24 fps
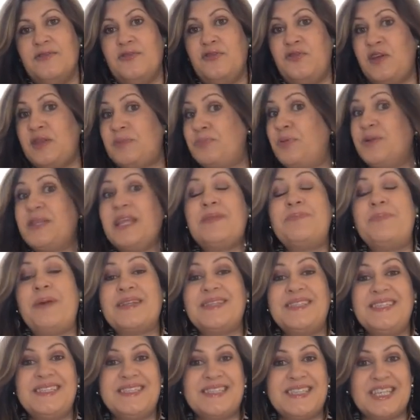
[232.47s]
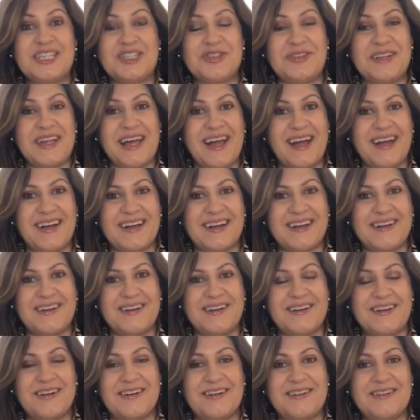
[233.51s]
Vous faites peut-être partie de ces gens-là,
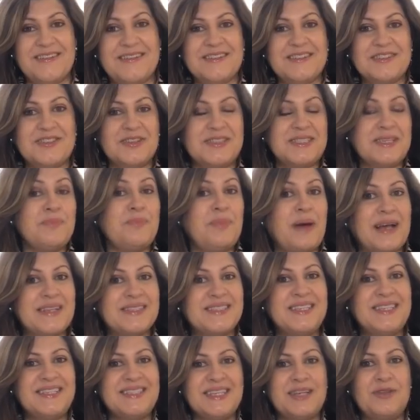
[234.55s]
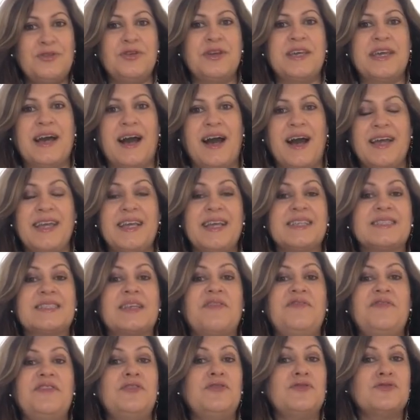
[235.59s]
euh, je ne sais pas. Si c'est le cas et que ça
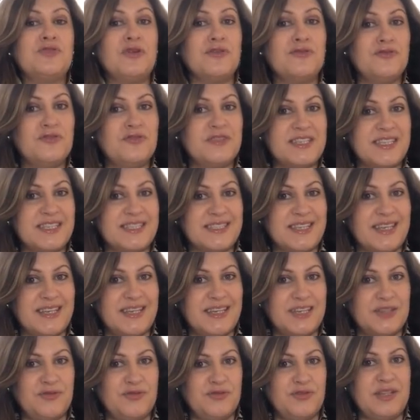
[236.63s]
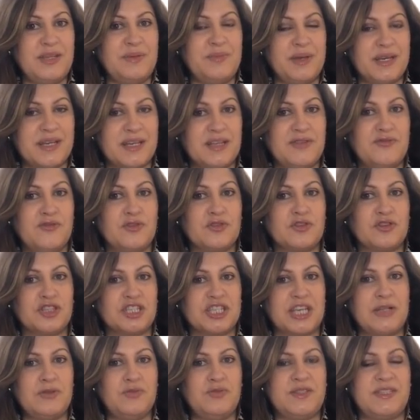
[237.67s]
fait longtemps que vous essayez de vous libérer de votre
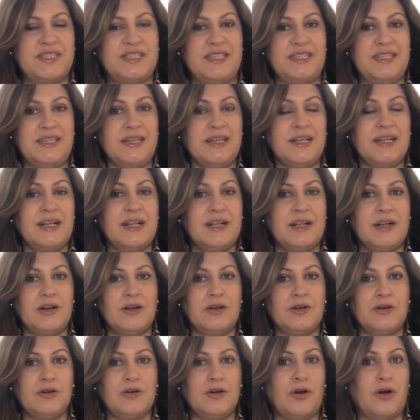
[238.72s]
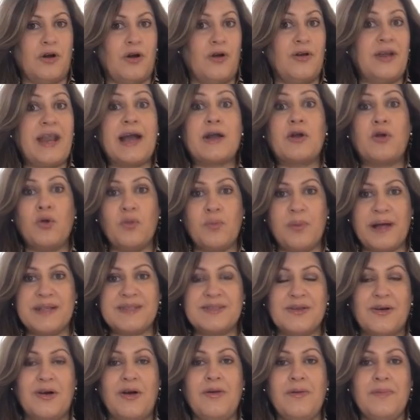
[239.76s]
jalousie euh, en la
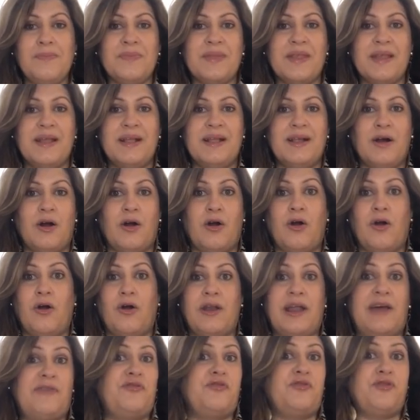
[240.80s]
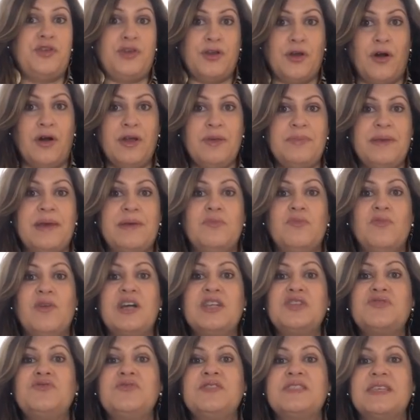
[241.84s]
combattant, en la fuyant, eh bien
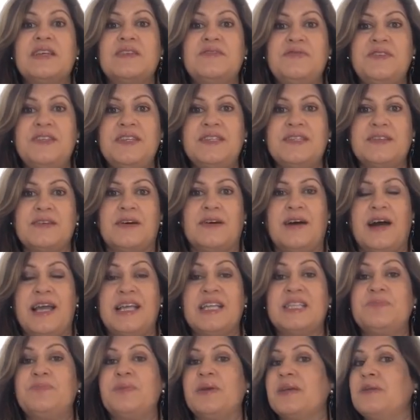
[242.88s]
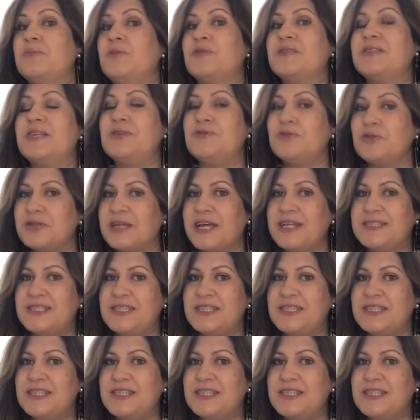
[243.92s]
moi je vous invite à expérimenter une autre